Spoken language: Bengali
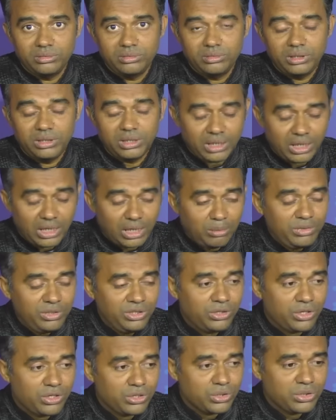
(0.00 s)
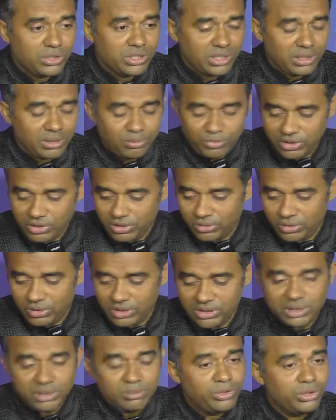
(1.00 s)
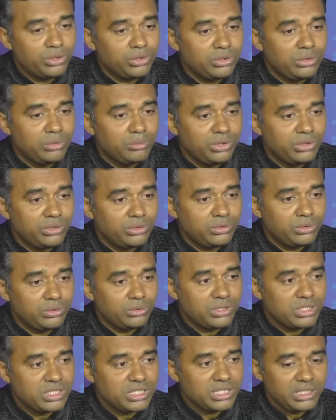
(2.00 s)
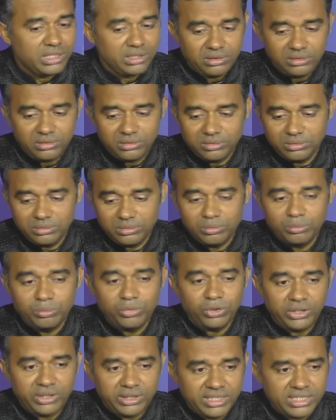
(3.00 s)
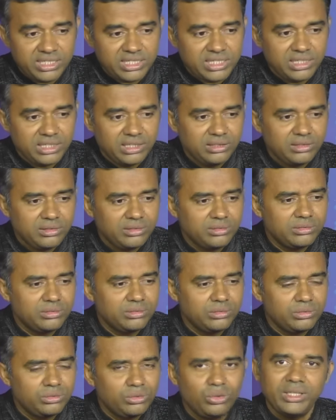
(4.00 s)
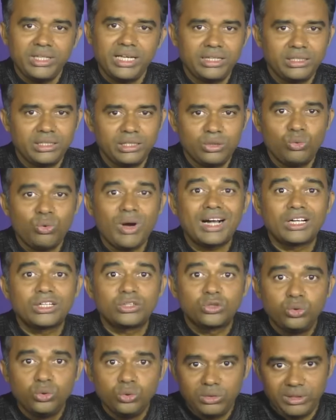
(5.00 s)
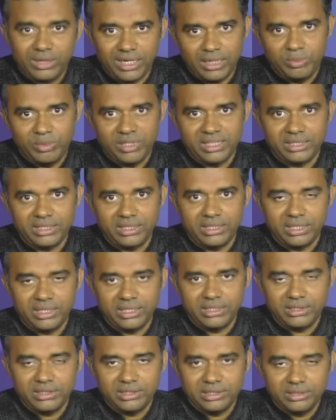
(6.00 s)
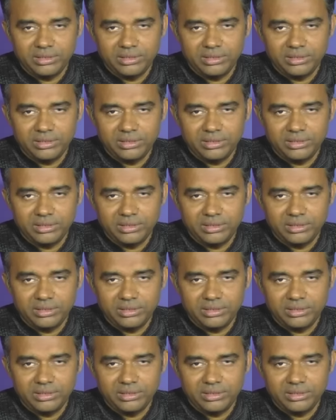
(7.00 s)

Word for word: আর আমি দর্শক যেটা মনে করি যে মদন মিত্র হচ্ছেন পলিটিক্সে ওই আর কি ওয়াকথু টাইপের একটা ক্যারেক্টার